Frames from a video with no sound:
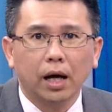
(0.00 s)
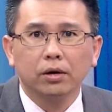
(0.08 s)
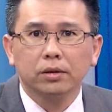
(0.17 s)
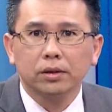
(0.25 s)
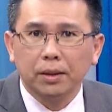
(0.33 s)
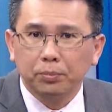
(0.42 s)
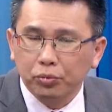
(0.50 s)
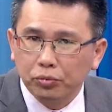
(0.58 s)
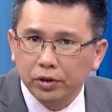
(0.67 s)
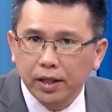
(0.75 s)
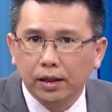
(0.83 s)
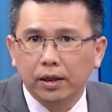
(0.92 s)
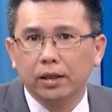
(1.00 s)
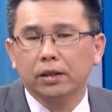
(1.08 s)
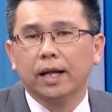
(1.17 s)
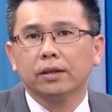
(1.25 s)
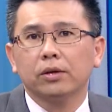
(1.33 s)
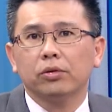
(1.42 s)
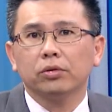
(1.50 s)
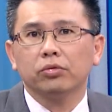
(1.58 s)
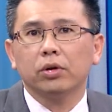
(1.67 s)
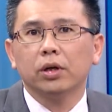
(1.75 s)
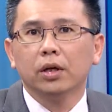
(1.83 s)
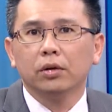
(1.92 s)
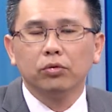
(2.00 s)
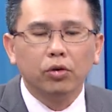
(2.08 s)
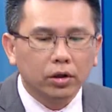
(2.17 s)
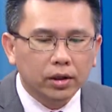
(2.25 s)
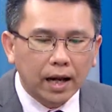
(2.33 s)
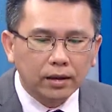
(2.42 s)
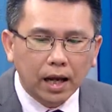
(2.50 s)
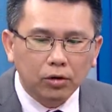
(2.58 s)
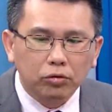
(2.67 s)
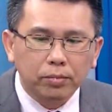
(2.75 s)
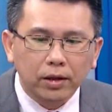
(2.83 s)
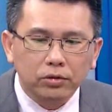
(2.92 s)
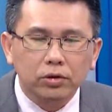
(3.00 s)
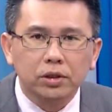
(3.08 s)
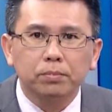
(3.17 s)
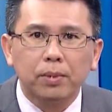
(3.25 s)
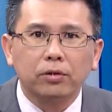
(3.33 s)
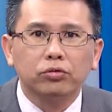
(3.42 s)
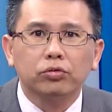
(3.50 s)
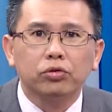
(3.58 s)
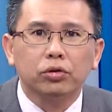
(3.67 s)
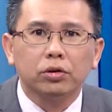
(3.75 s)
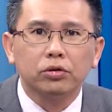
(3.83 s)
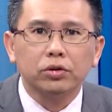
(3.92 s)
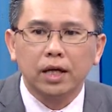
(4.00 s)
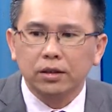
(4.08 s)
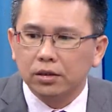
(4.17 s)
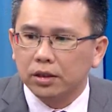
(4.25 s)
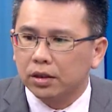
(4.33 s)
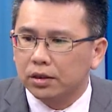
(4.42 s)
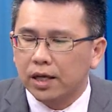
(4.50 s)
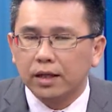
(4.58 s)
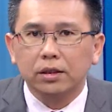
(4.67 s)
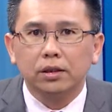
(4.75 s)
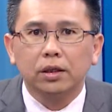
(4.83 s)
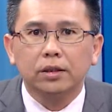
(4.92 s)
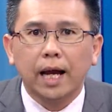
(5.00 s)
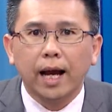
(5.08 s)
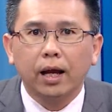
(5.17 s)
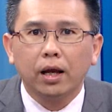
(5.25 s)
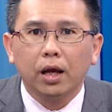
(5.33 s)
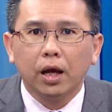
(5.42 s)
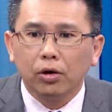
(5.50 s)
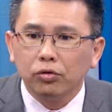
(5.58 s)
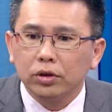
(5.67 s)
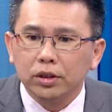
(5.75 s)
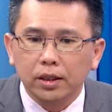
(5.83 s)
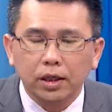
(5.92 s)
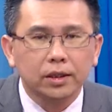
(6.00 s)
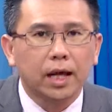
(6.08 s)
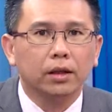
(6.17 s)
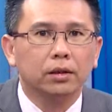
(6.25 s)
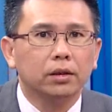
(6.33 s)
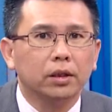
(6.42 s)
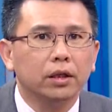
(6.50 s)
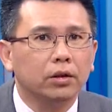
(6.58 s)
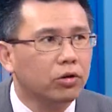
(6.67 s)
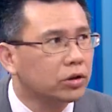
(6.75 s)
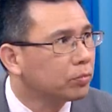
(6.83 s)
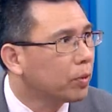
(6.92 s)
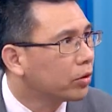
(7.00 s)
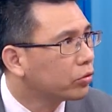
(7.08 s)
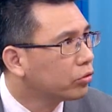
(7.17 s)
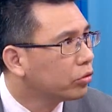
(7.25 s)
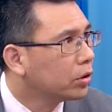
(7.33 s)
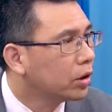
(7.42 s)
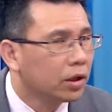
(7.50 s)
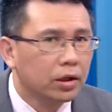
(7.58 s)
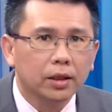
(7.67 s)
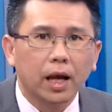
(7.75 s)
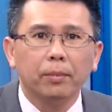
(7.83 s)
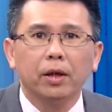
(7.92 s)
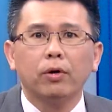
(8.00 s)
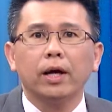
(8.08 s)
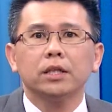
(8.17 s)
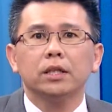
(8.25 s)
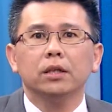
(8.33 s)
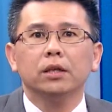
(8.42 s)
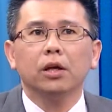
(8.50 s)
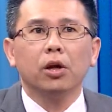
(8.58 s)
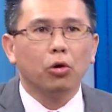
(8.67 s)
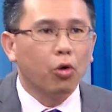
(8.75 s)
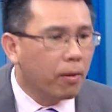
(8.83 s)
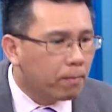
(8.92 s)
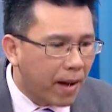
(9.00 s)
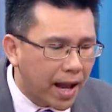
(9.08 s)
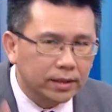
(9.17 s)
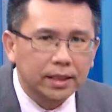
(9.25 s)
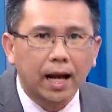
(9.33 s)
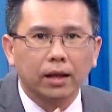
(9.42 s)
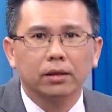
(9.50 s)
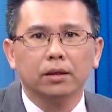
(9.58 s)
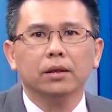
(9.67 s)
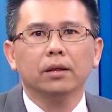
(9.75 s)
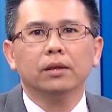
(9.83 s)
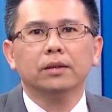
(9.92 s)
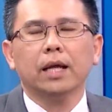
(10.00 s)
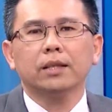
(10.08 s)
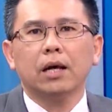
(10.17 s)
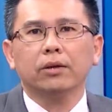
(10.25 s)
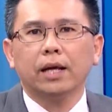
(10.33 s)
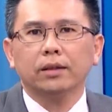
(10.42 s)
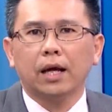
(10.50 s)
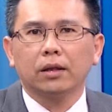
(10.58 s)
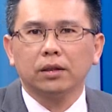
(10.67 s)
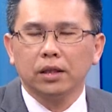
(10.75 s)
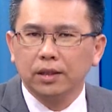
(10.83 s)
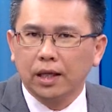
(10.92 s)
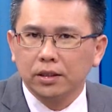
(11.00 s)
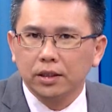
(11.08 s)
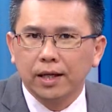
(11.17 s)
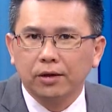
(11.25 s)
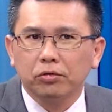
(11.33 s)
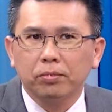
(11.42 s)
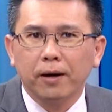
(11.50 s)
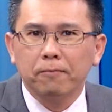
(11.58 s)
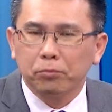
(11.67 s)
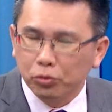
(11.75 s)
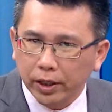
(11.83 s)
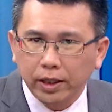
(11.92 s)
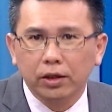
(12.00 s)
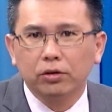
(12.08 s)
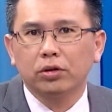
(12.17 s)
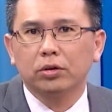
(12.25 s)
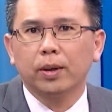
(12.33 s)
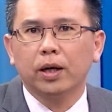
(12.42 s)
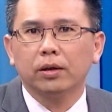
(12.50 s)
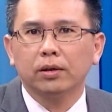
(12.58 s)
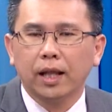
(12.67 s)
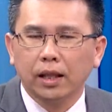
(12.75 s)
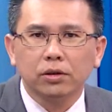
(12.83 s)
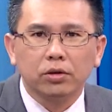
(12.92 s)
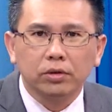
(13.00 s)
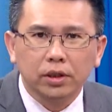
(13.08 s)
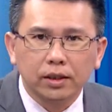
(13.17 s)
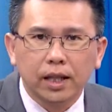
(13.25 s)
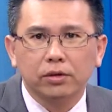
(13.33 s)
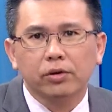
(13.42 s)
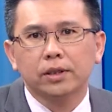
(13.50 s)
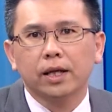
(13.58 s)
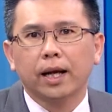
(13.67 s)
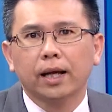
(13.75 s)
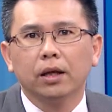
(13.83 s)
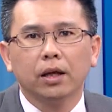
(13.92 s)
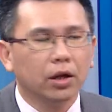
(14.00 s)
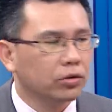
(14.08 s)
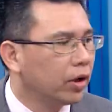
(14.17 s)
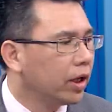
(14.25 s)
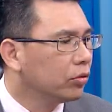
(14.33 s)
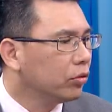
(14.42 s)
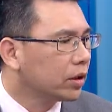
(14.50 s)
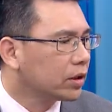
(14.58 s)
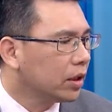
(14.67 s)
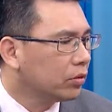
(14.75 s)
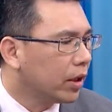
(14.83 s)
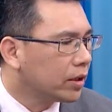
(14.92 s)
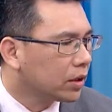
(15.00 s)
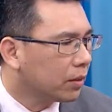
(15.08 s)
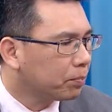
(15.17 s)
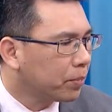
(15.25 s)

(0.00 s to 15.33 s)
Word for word: 然后再补一档给你来做做。如果两档股票同时标出去，就像之前的上证二差、沪深二差能低同时标出去，那没关系，我马上再找两档低档起涨股票补给各投资朋友，让你从低档赚上来。所以，如果针对这个